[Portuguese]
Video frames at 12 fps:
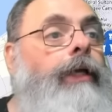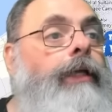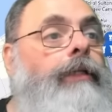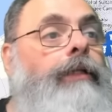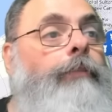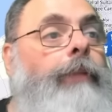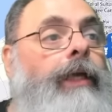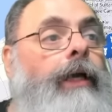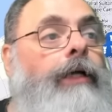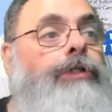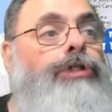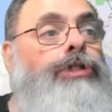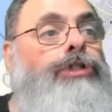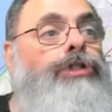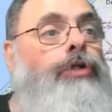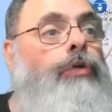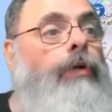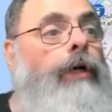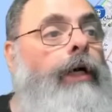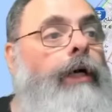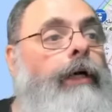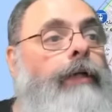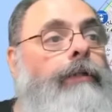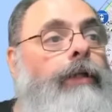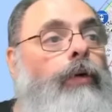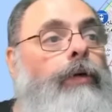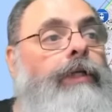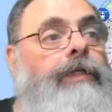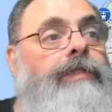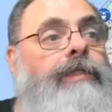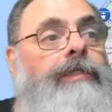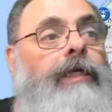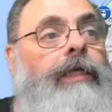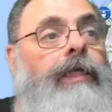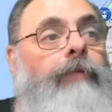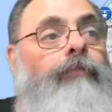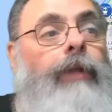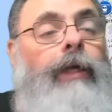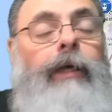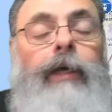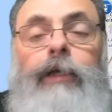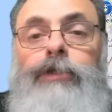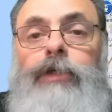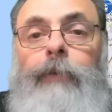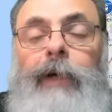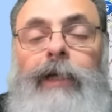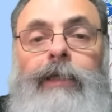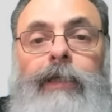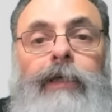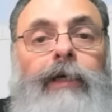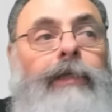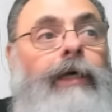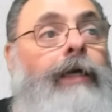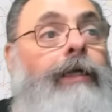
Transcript: e também atingiu é, terroristas aqui em Jabalia. Né?